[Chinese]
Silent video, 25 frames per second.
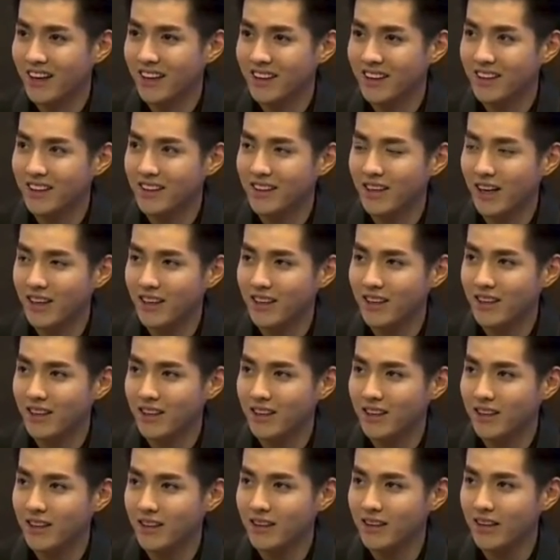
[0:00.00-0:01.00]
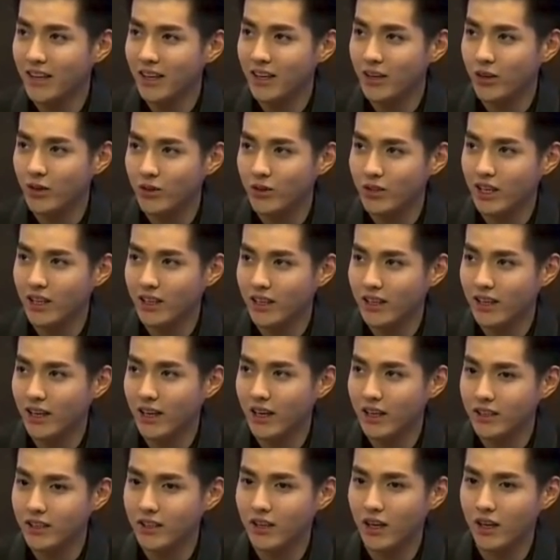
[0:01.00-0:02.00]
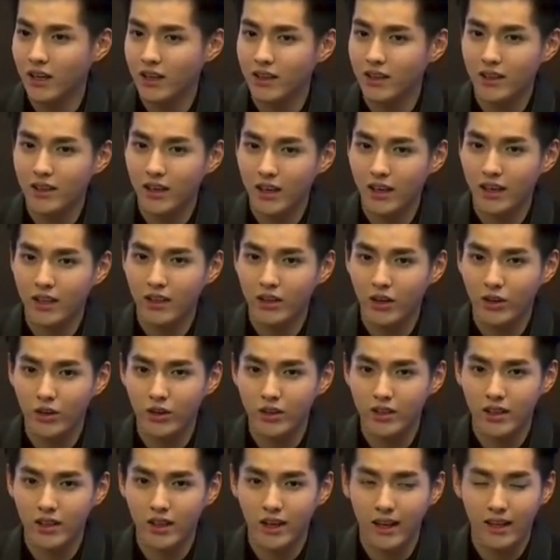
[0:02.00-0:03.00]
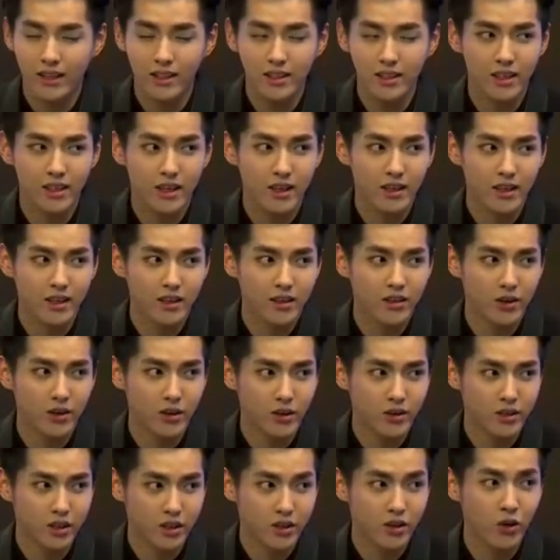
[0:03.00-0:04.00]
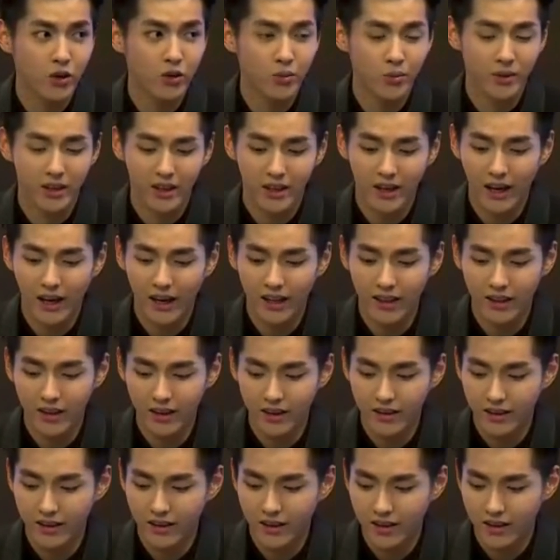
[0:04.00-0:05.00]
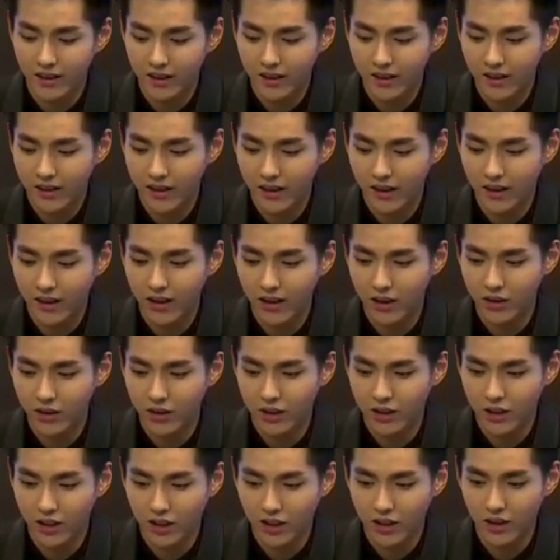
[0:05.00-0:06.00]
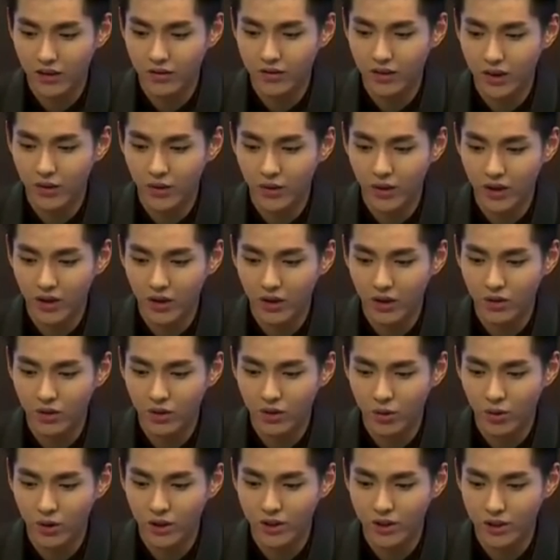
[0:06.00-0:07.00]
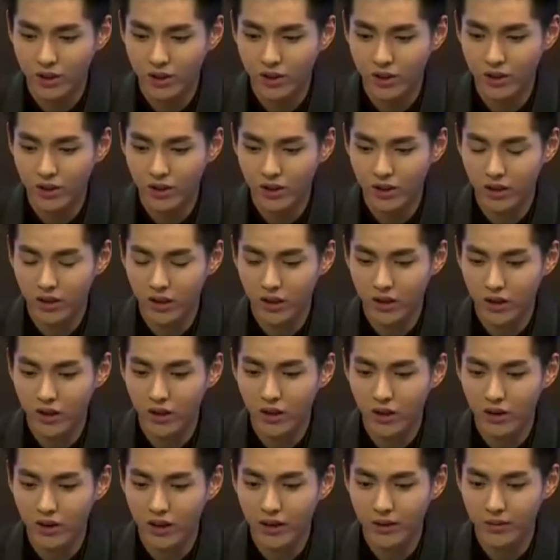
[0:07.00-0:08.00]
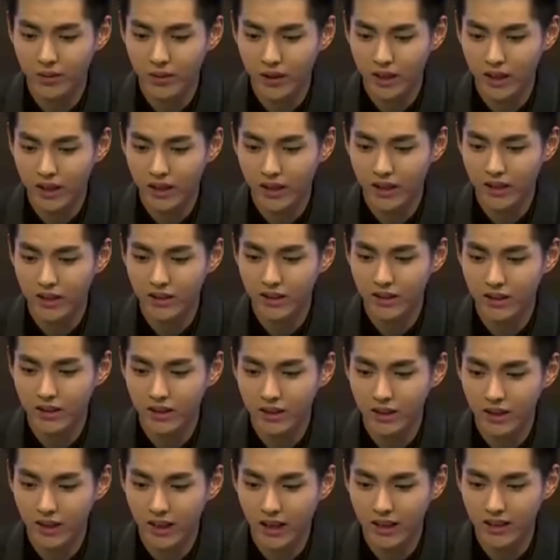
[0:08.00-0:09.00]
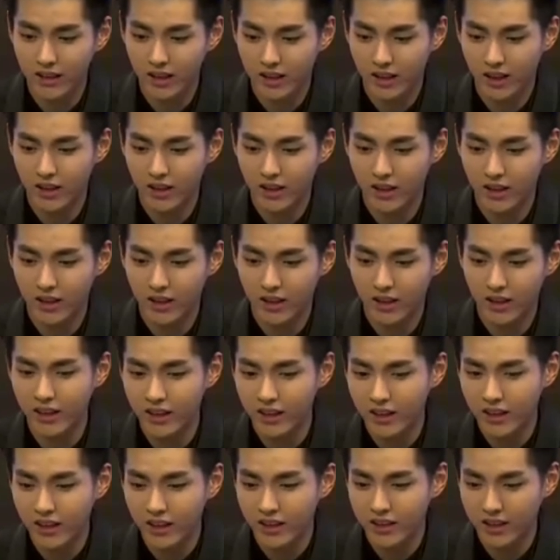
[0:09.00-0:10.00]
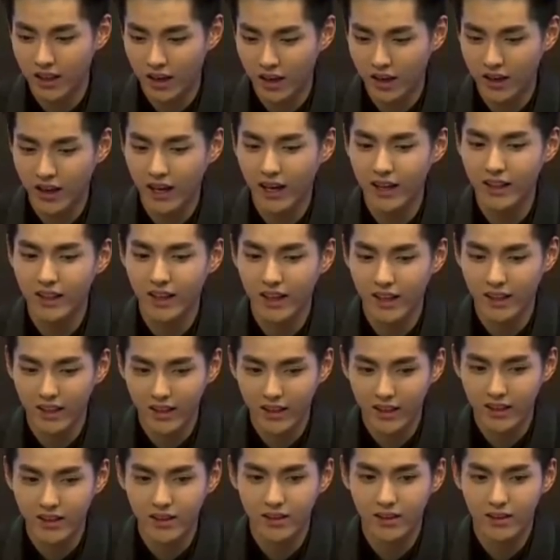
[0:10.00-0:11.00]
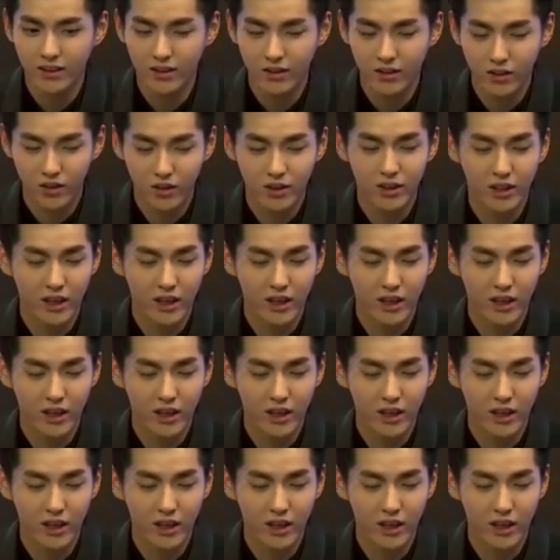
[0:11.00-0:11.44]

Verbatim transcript: 它它的内容上应该也是要跟电影有一些连接的，有一些共鸣感的，然后整个氛围的烘托是能够让别人联想到电影。想要看电影，就